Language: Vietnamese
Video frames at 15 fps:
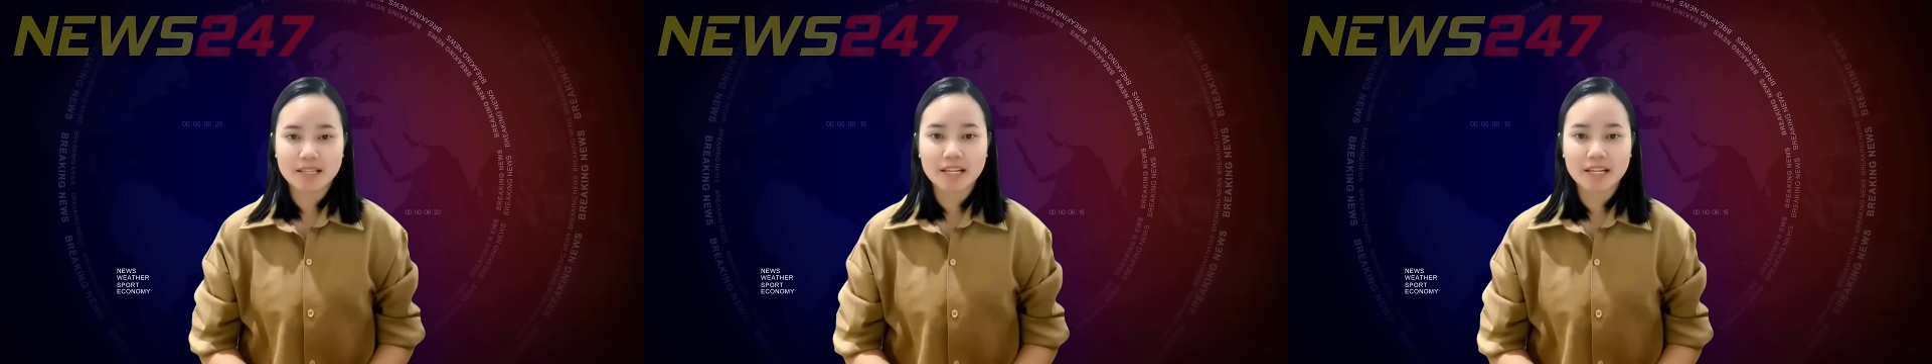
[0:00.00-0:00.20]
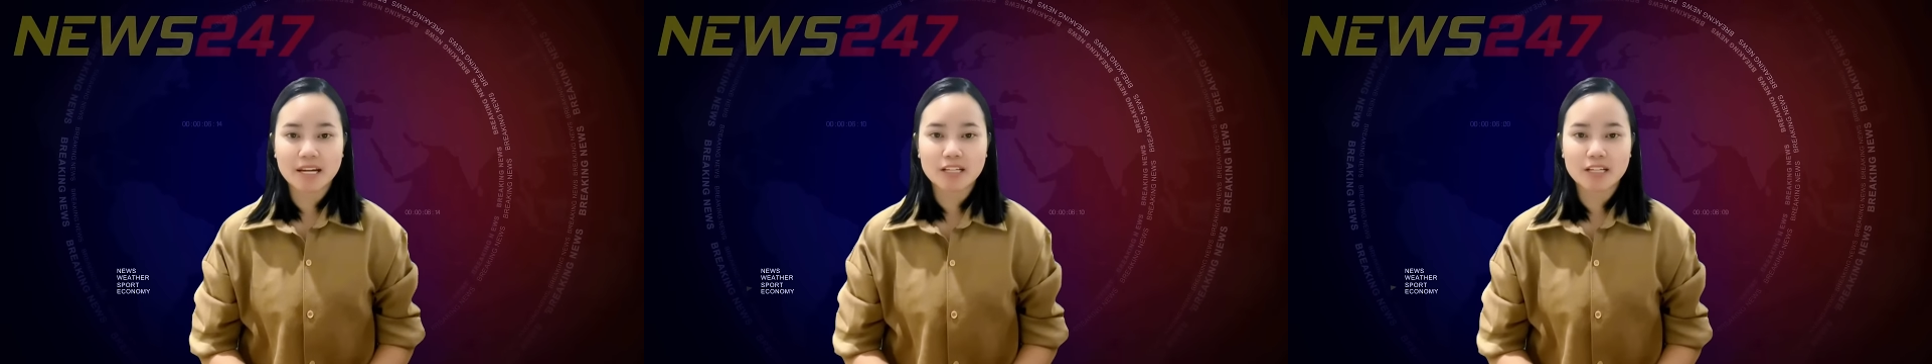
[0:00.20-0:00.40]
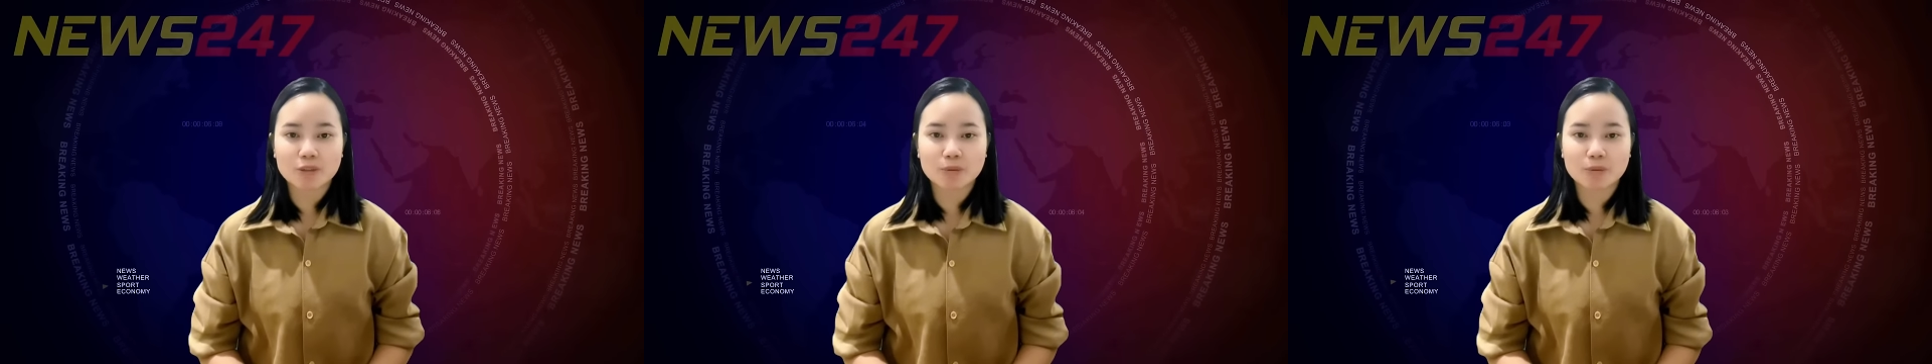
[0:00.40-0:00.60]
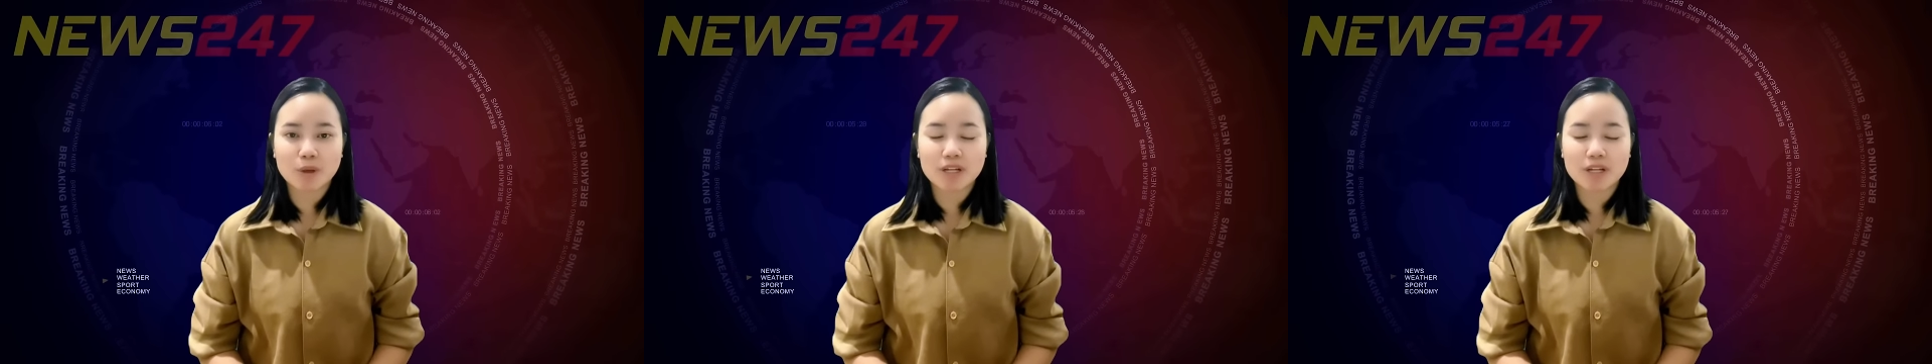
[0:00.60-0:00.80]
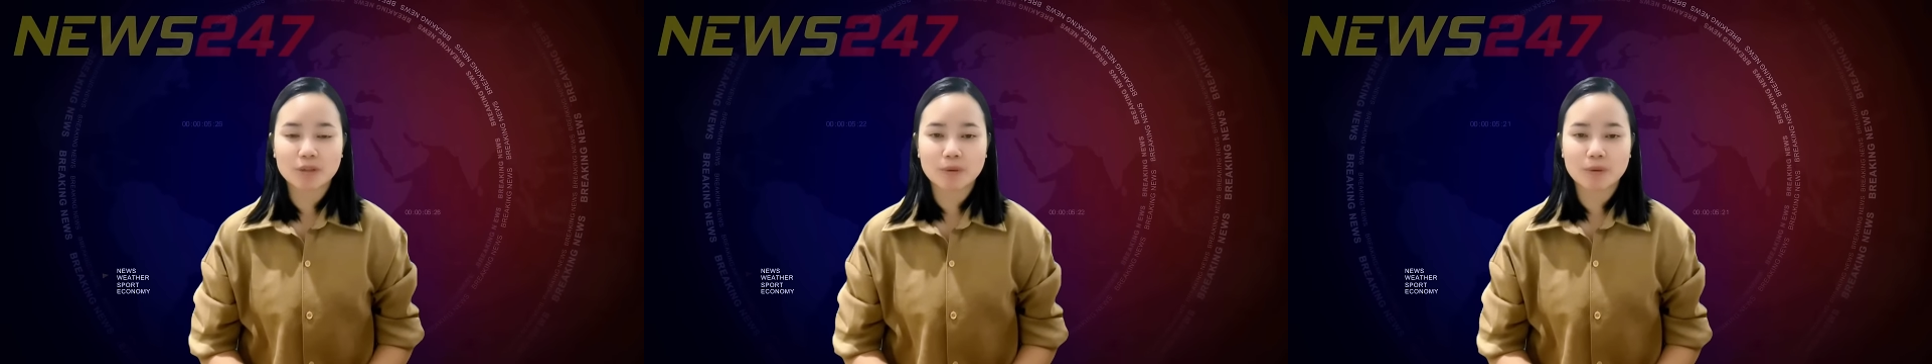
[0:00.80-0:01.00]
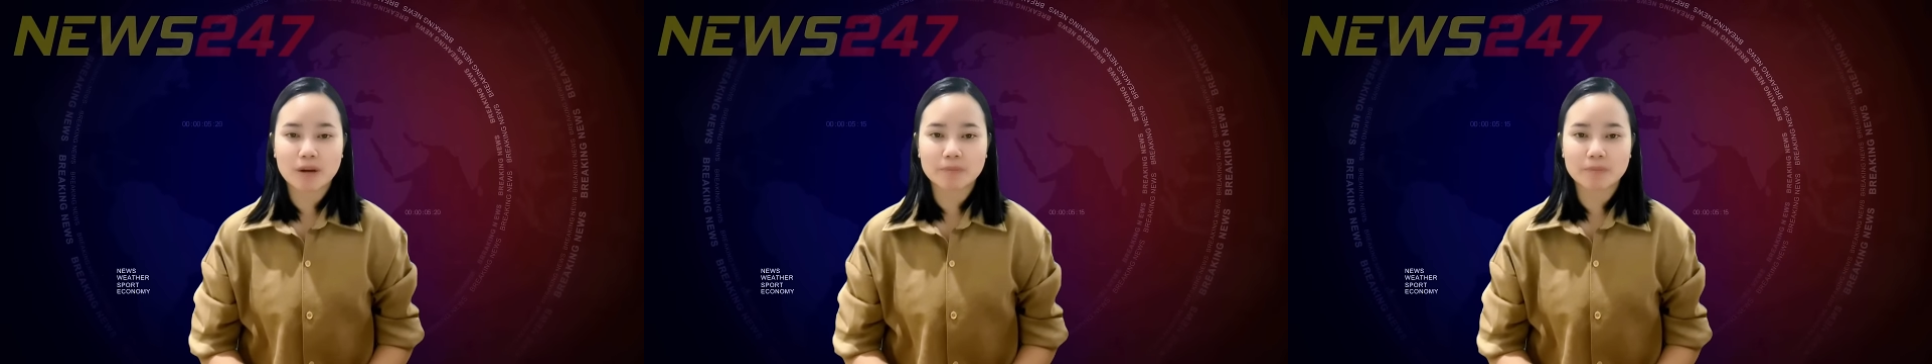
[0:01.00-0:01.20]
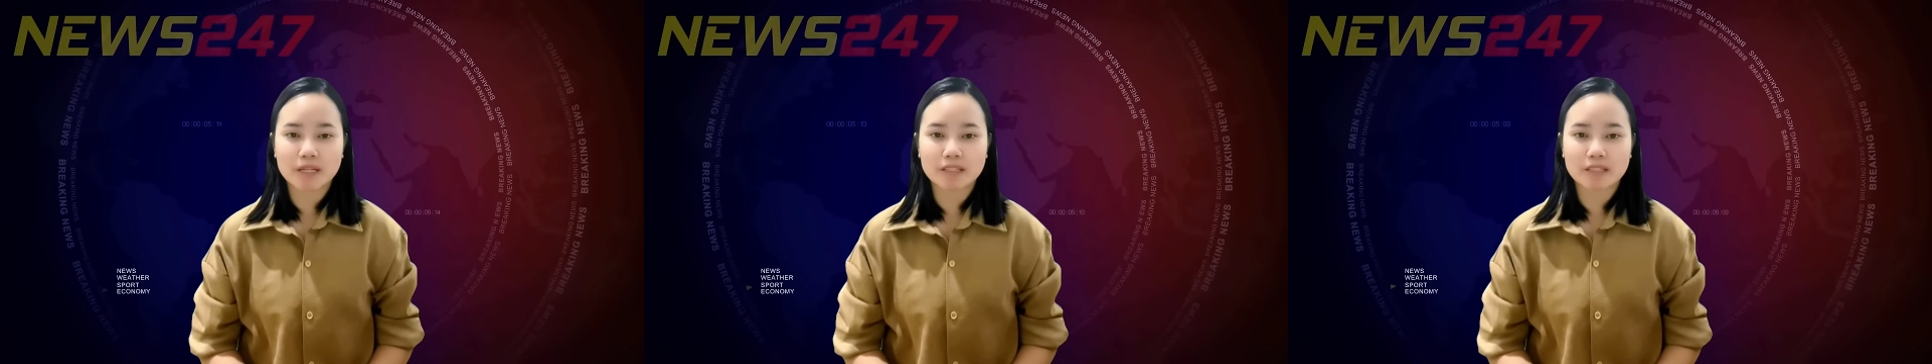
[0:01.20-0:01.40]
Tại đây chúng tôi liên tục cập nhật